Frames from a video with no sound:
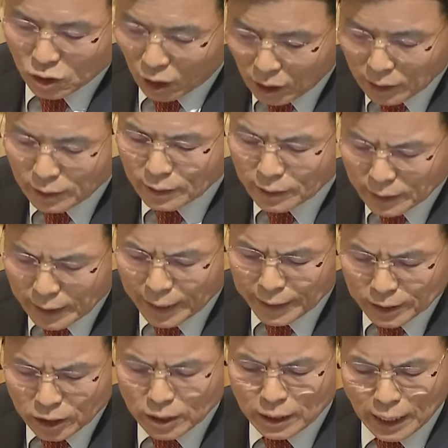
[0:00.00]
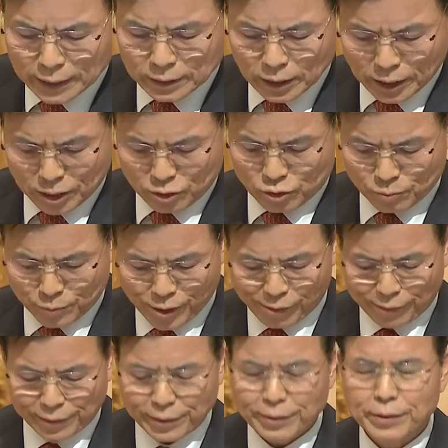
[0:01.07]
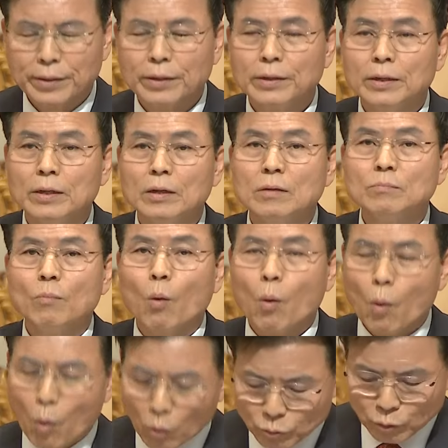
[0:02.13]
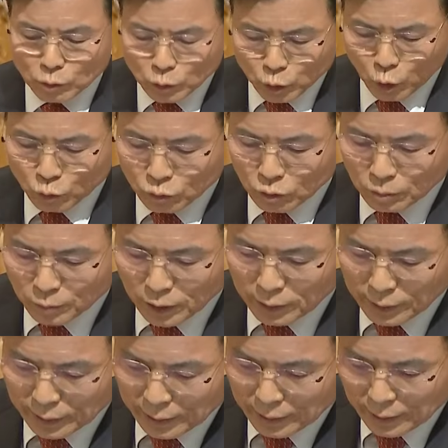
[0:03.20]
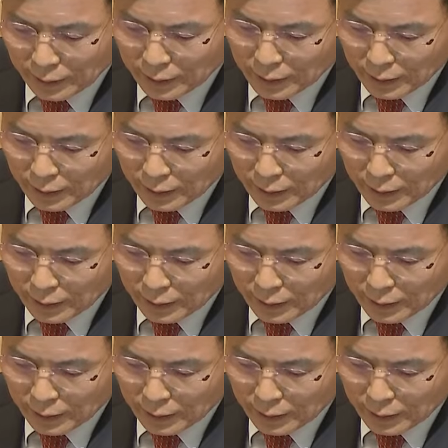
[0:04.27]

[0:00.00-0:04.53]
お二人は絶対信仰を貫く人であり